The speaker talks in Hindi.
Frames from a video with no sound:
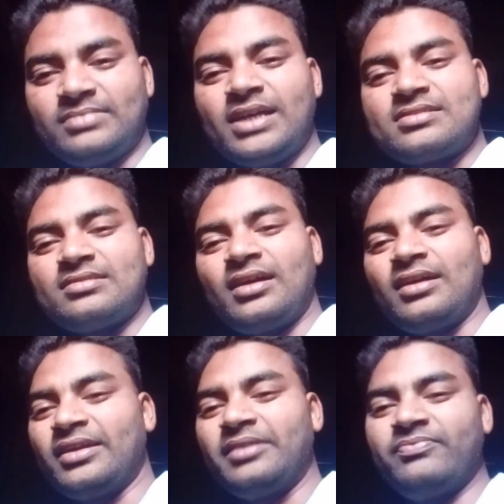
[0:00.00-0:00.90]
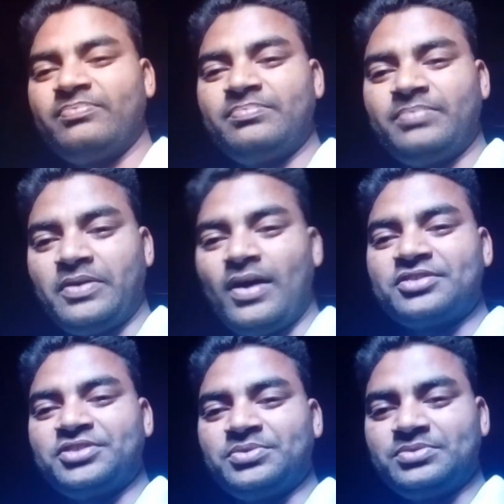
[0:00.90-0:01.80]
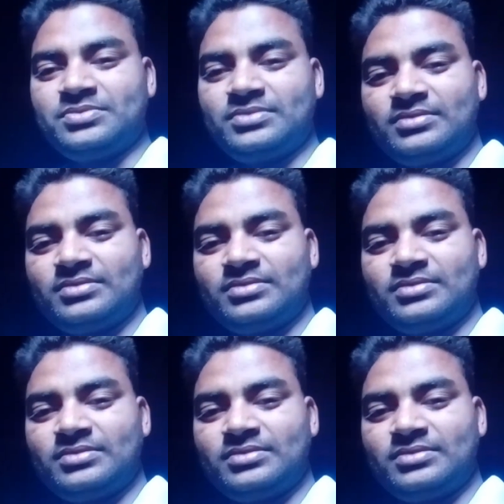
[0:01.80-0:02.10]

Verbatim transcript: मैं इतना गरीब परिवार से हूँ